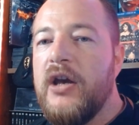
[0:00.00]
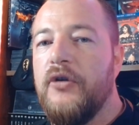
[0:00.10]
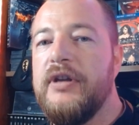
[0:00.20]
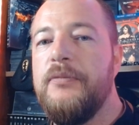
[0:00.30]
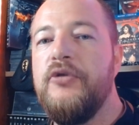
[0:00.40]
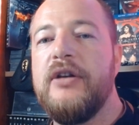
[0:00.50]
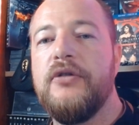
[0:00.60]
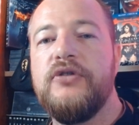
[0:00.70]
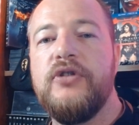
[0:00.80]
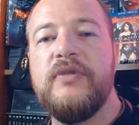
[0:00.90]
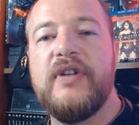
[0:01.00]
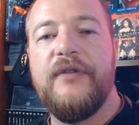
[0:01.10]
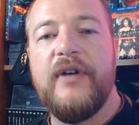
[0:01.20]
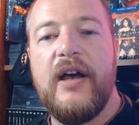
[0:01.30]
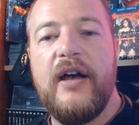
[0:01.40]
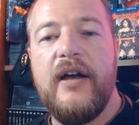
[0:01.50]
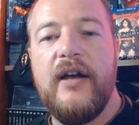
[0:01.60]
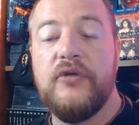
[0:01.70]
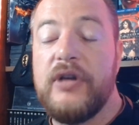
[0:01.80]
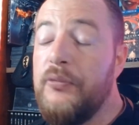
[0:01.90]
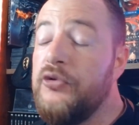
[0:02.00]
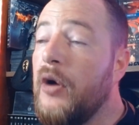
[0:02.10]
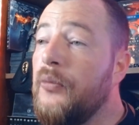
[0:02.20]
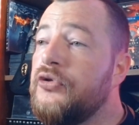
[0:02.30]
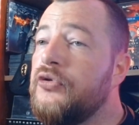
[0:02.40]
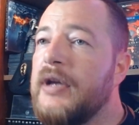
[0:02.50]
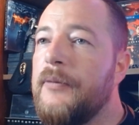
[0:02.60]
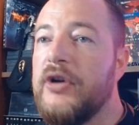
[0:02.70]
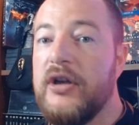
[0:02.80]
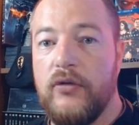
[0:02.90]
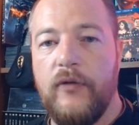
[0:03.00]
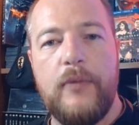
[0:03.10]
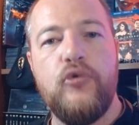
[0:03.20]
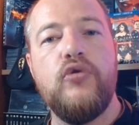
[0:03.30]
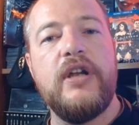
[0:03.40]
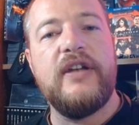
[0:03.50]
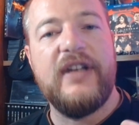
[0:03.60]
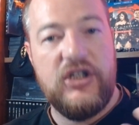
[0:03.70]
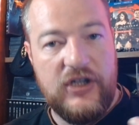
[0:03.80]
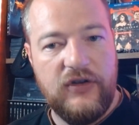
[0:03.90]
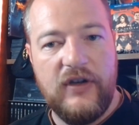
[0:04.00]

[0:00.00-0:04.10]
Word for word: Au début des costumes, ça fait donc il y a plusieurs monstres, notamment on voit beaucoup les, les chasseurs